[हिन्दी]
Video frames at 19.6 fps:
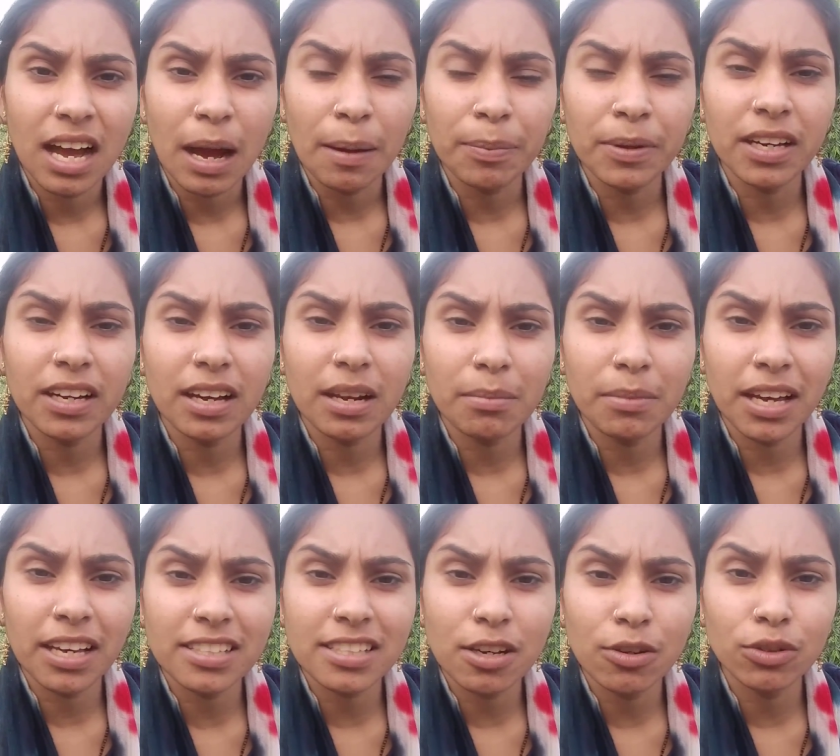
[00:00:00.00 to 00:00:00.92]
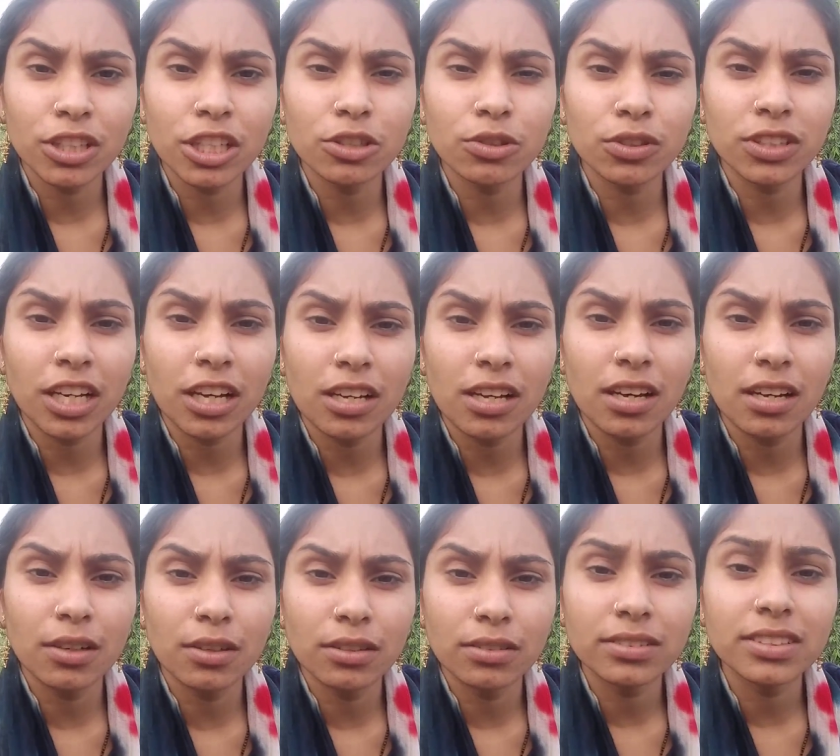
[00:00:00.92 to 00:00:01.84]
आपके घर में ऐसा होता तो क्या
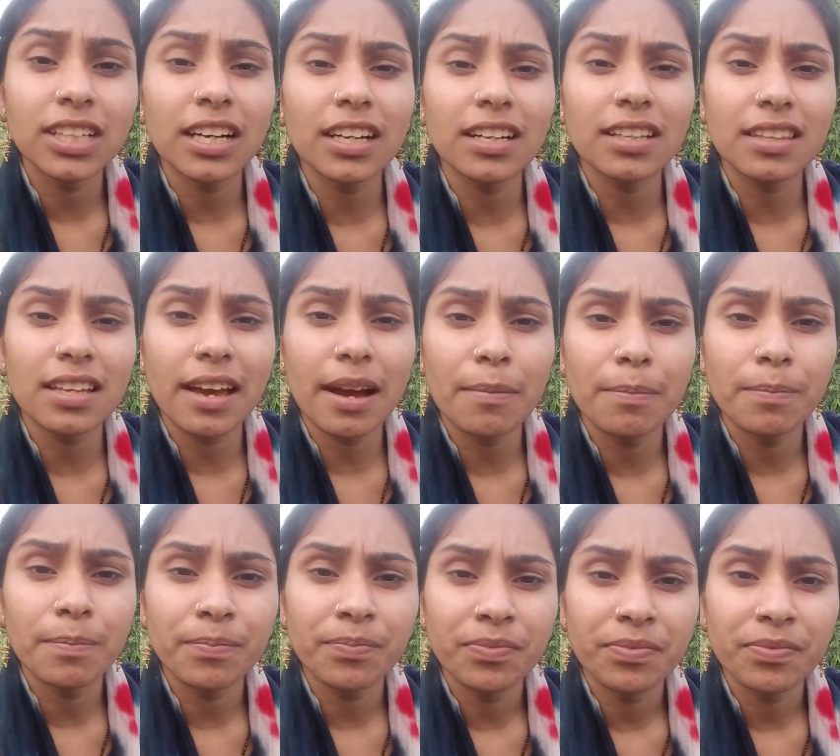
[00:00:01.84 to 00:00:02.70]
क्या करते हैं आप